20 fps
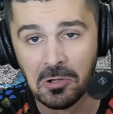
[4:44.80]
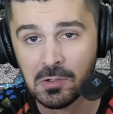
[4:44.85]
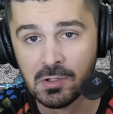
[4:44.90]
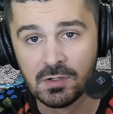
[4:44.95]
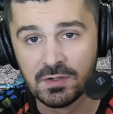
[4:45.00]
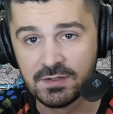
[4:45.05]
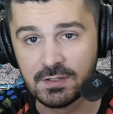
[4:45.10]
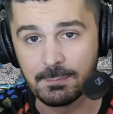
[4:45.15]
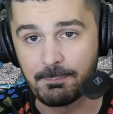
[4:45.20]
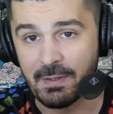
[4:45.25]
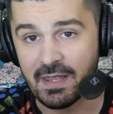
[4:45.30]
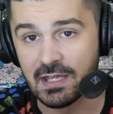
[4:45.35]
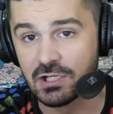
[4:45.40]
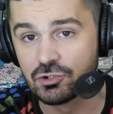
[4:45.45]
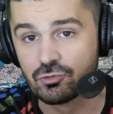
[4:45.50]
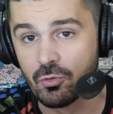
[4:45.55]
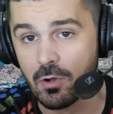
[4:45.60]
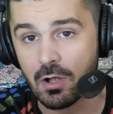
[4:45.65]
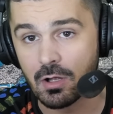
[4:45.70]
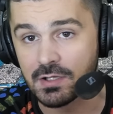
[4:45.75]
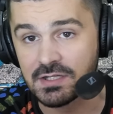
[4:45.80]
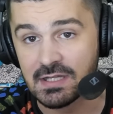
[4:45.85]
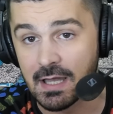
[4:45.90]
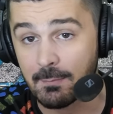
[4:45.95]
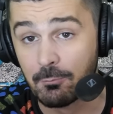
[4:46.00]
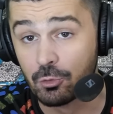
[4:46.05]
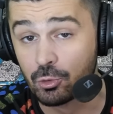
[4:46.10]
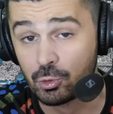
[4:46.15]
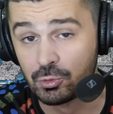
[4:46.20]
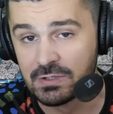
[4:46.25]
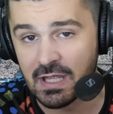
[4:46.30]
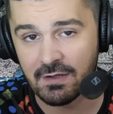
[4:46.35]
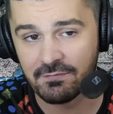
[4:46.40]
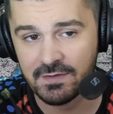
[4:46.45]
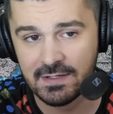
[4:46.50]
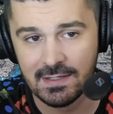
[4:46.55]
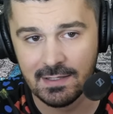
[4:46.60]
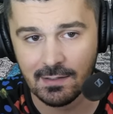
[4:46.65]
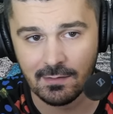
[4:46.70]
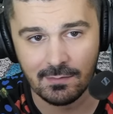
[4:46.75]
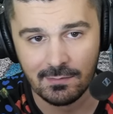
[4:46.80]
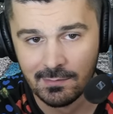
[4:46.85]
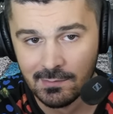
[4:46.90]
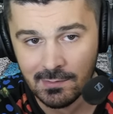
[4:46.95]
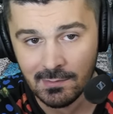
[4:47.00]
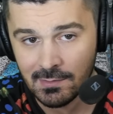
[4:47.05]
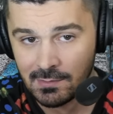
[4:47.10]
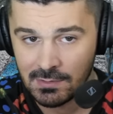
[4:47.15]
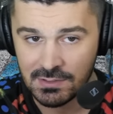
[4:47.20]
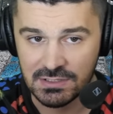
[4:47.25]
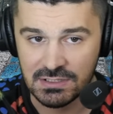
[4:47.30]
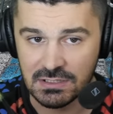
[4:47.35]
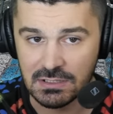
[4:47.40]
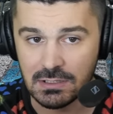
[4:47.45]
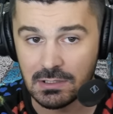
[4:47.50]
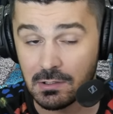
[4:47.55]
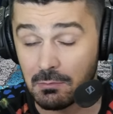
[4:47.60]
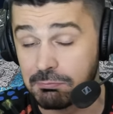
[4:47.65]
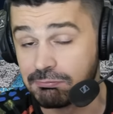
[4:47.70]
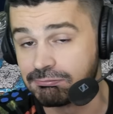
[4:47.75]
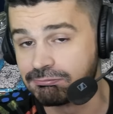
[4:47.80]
c'est pas un joueur qui a beaucoup d'avenir, qui,